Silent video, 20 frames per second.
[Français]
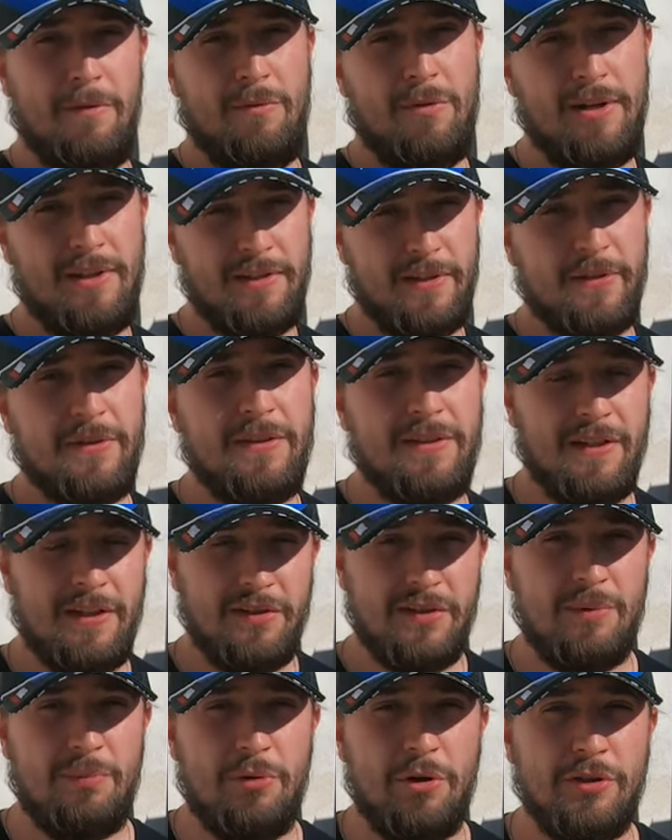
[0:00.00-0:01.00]
Voilà, ça c'est
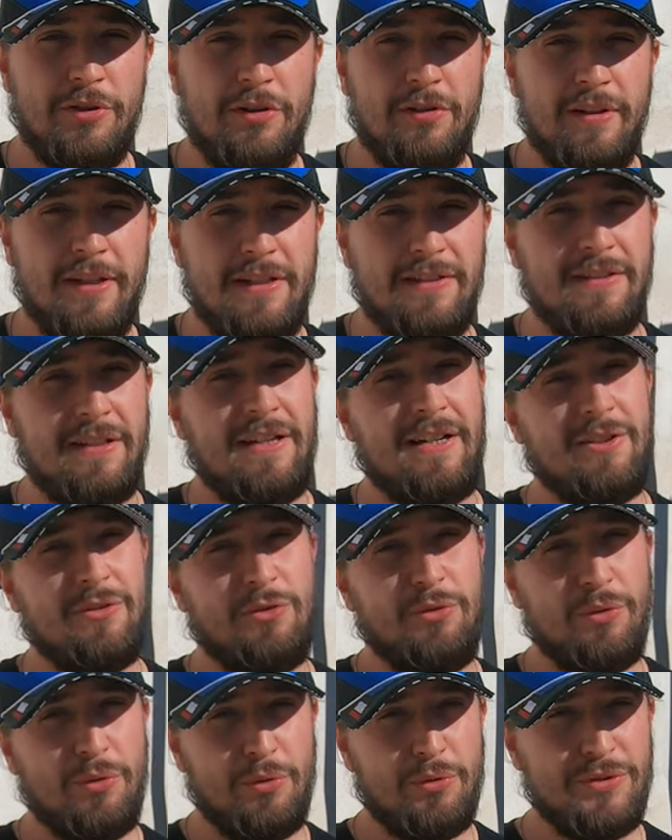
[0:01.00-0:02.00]
très important et ça
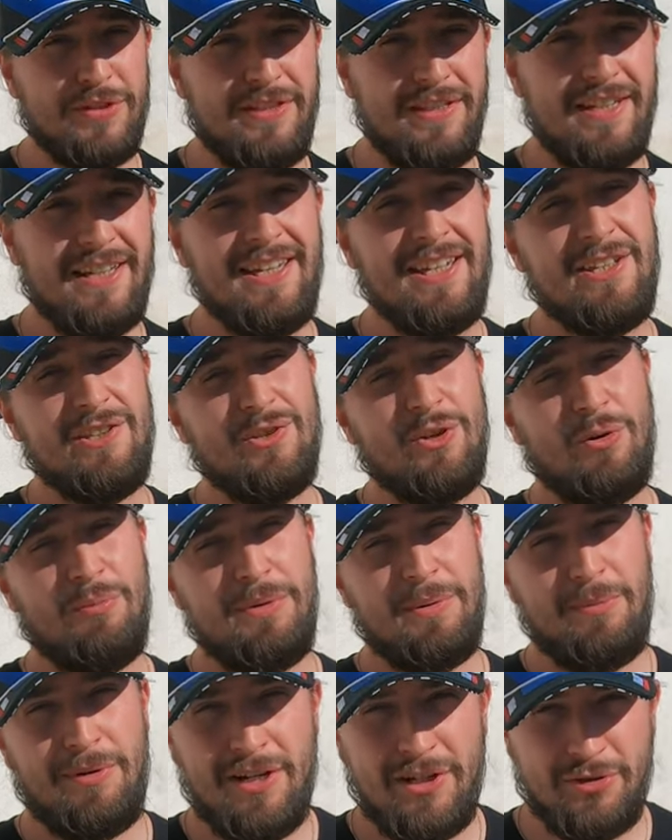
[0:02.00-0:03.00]
rassure aussi
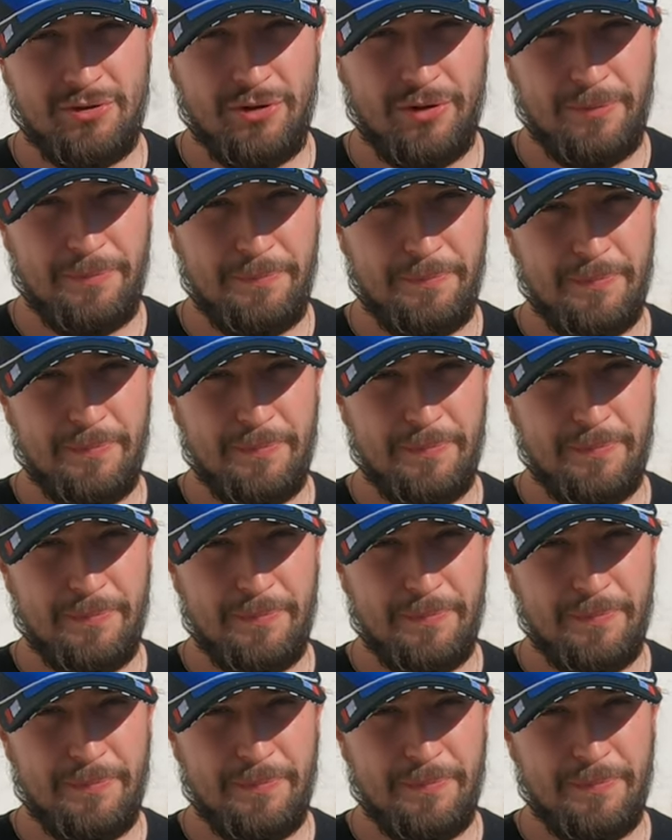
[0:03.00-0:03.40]
énormément l'acheteur.